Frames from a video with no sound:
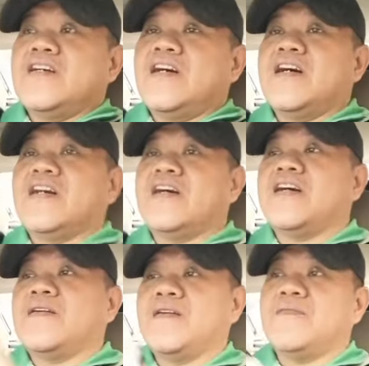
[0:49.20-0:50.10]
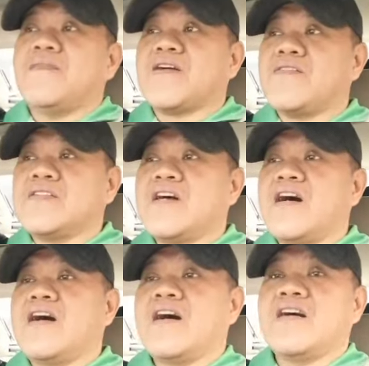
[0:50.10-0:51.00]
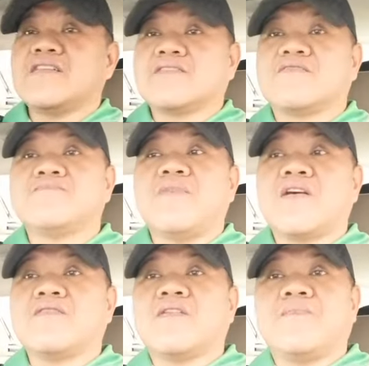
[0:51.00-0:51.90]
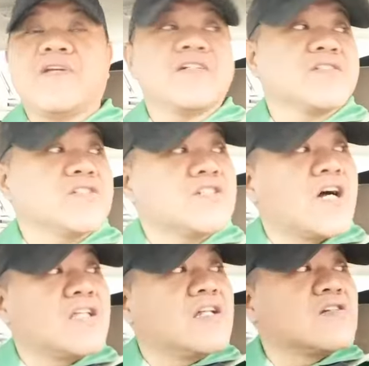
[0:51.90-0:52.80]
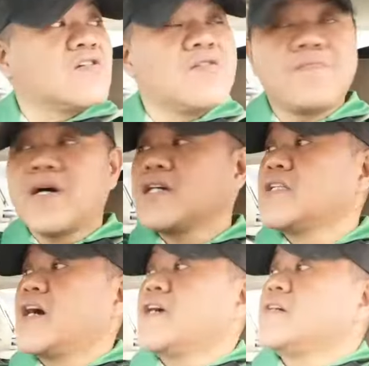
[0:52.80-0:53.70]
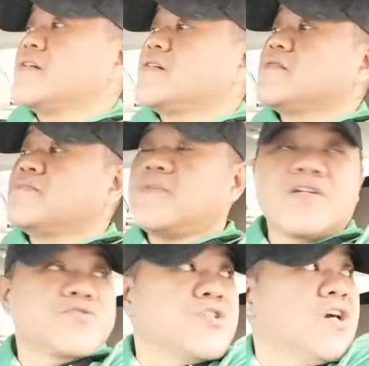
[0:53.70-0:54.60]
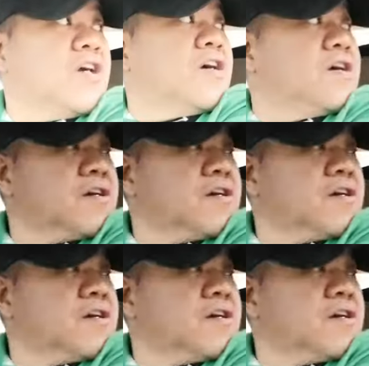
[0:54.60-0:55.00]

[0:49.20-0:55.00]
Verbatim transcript: Uh, bago ang lahat, kung bago ka pa lang sa si channel ko, paki-like, paki-share,